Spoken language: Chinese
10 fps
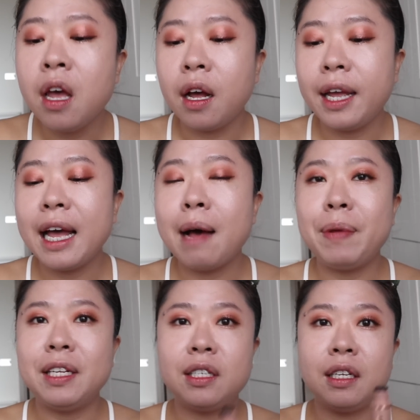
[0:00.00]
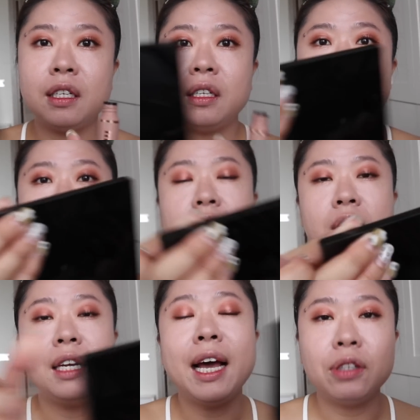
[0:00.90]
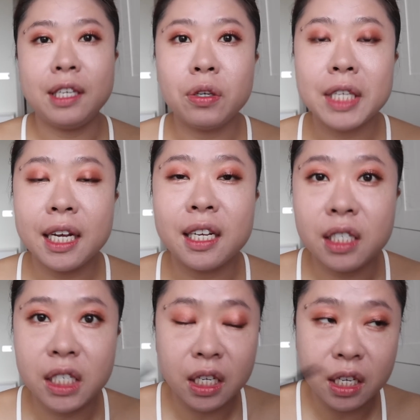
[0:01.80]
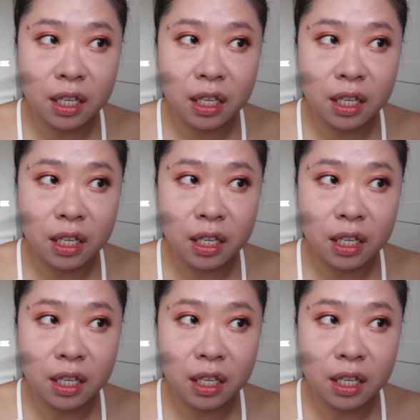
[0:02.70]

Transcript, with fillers: 所以它本身的那个料体又再更轻一